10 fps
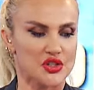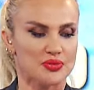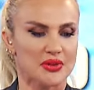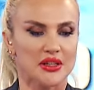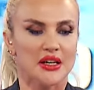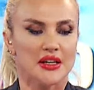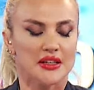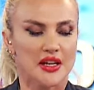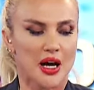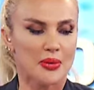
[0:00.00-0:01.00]
Şimdi
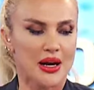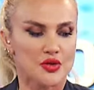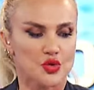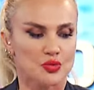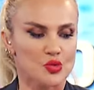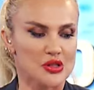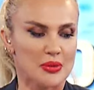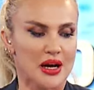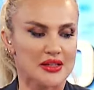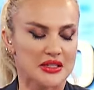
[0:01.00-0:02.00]
yine haber
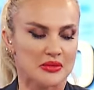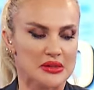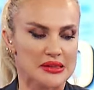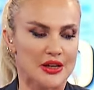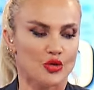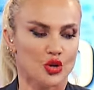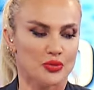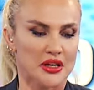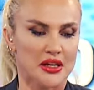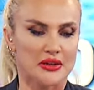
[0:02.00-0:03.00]
turumuzla baktığımızda
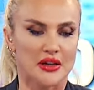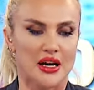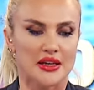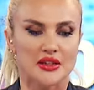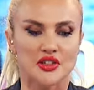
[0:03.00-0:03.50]
ekonomiye dair